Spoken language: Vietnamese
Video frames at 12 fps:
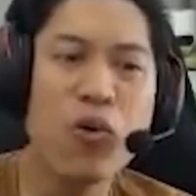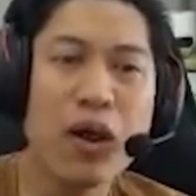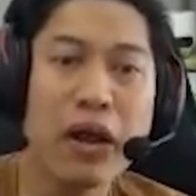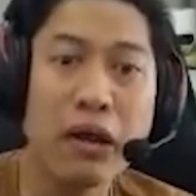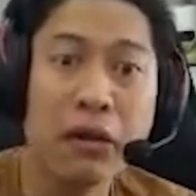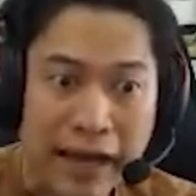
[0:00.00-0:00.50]

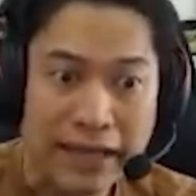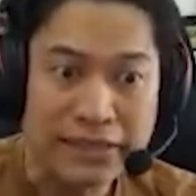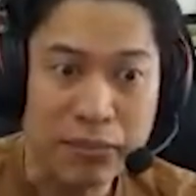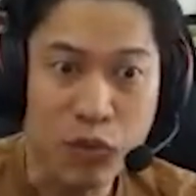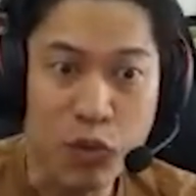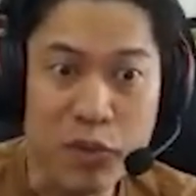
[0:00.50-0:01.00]
Ui,
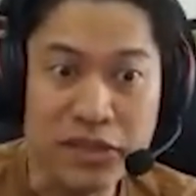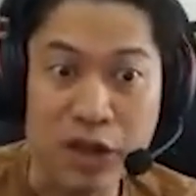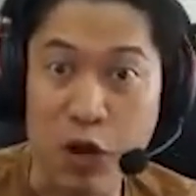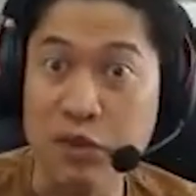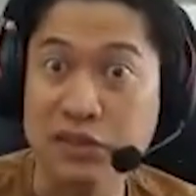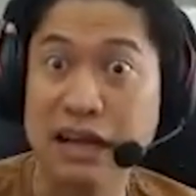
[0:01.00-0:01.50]

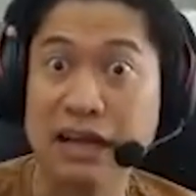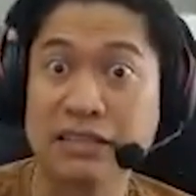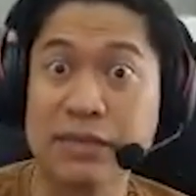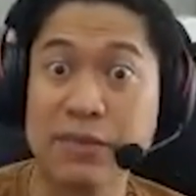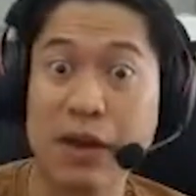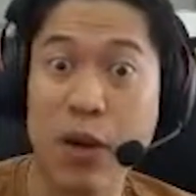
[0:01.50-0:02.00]
246 mà ra cả
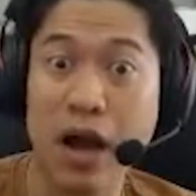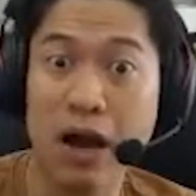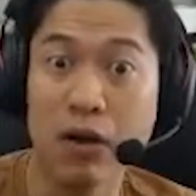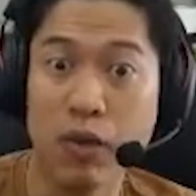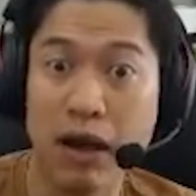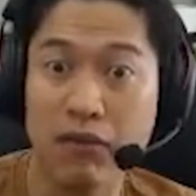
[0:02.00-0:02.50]
giáp gai hoa
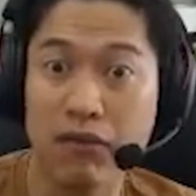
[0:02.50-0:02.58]
hồng